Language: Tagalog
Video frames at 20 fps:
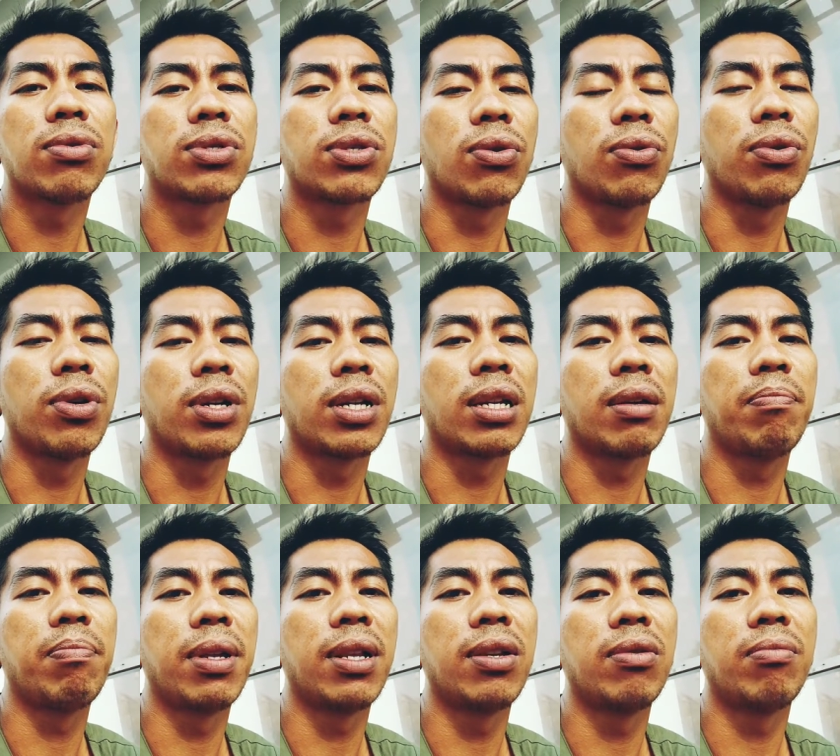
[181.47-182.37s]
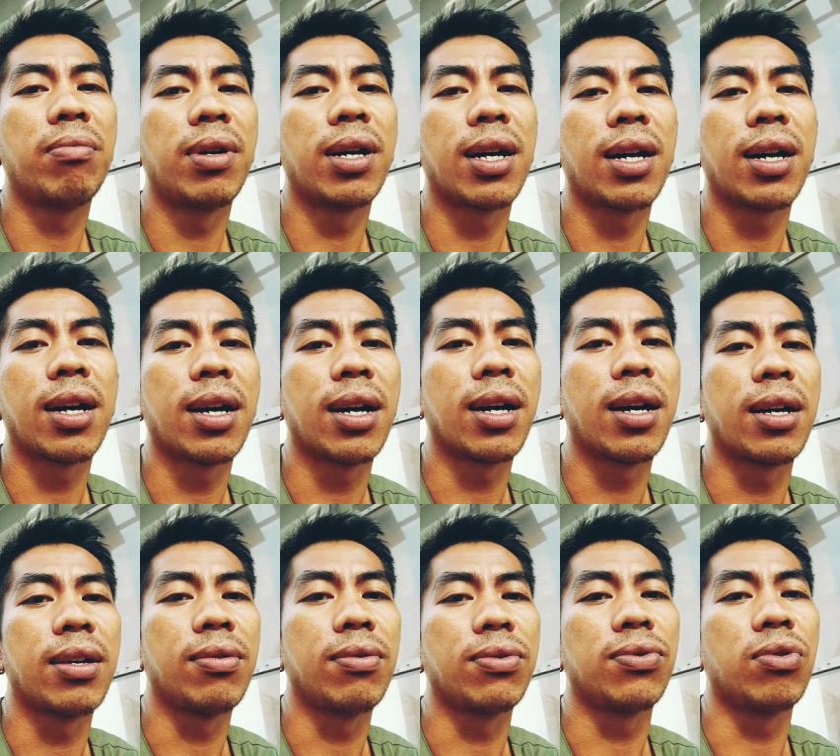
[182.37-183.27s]
gusto kong i-reveal yung mga
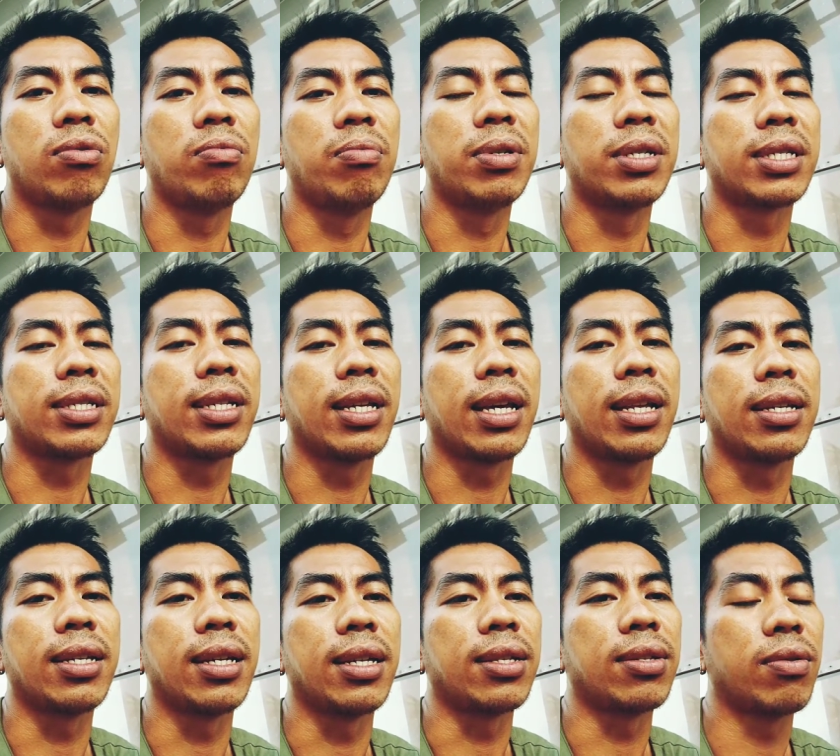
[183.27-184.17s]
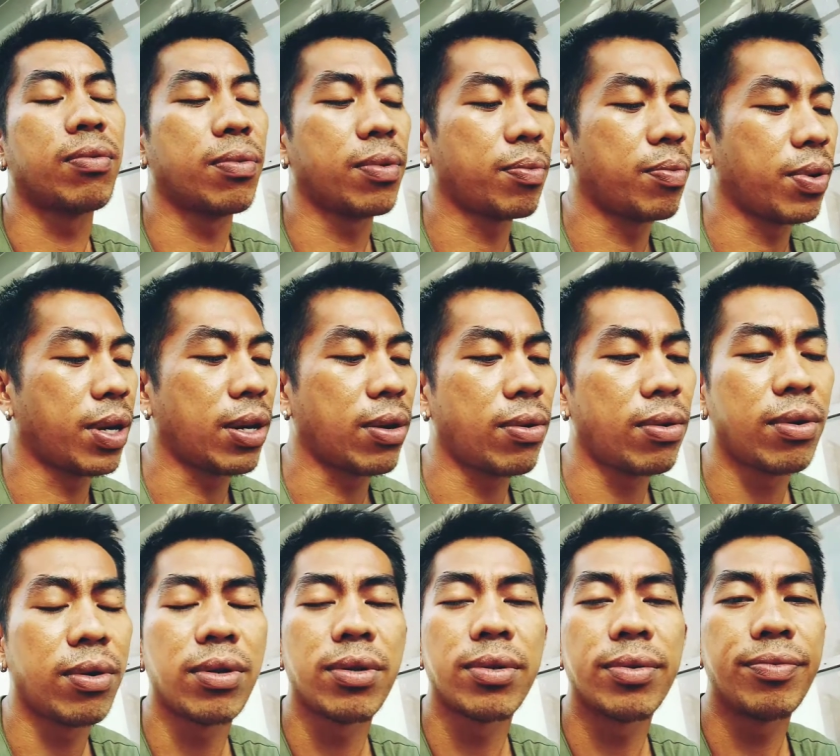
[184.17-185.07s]
YouTubers na yan dito.
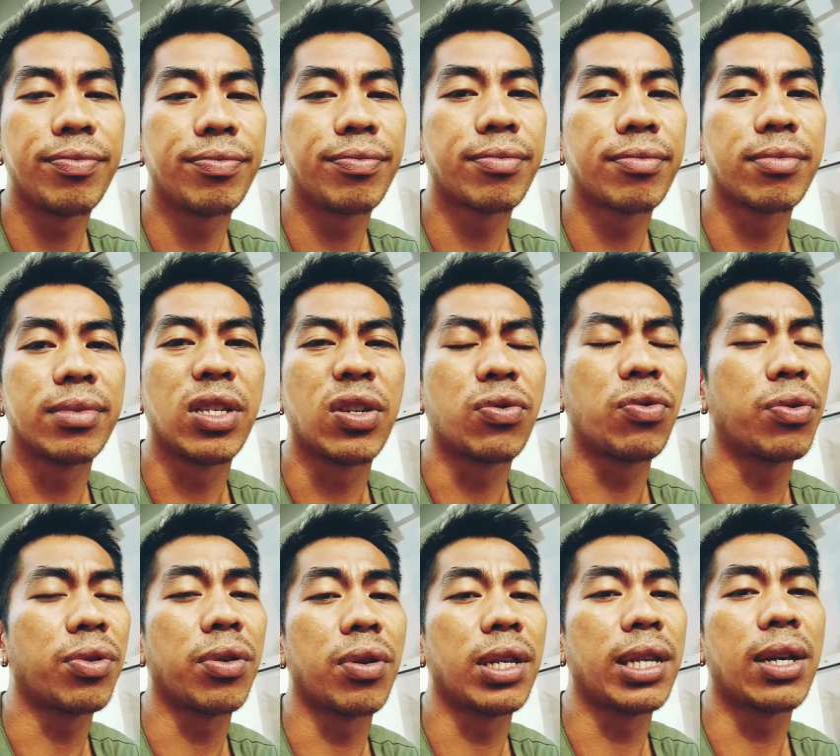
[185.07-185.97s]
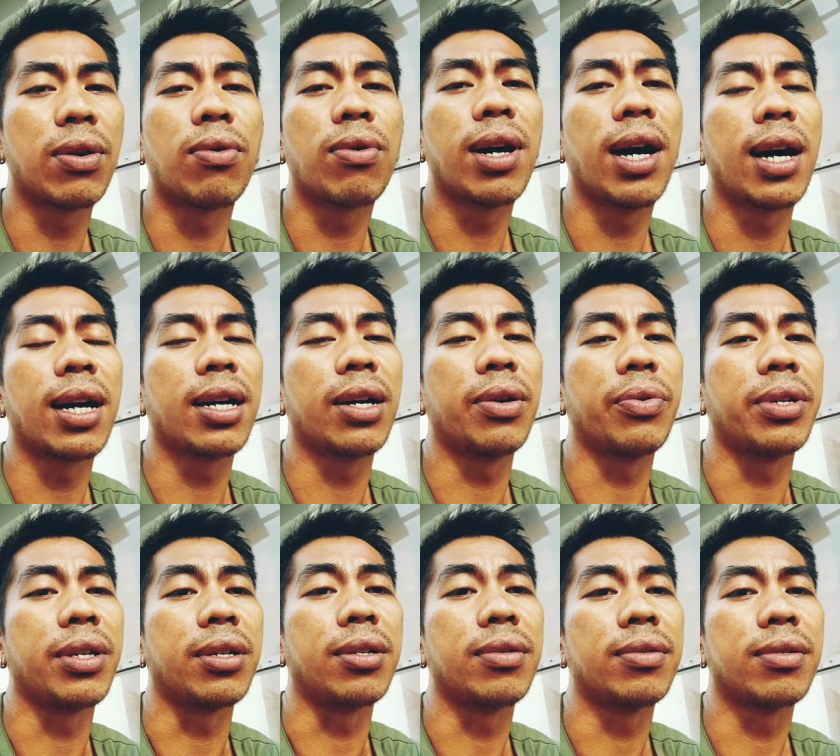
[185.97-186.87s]
Pero, hindi ko, hindi ko
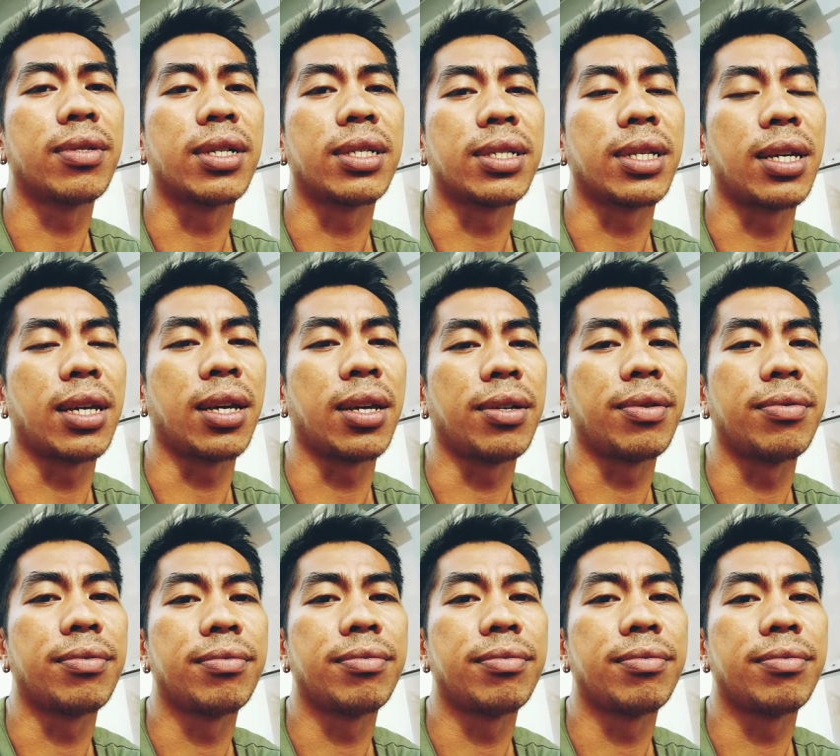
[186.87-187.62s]
gagawin yun. Kasi,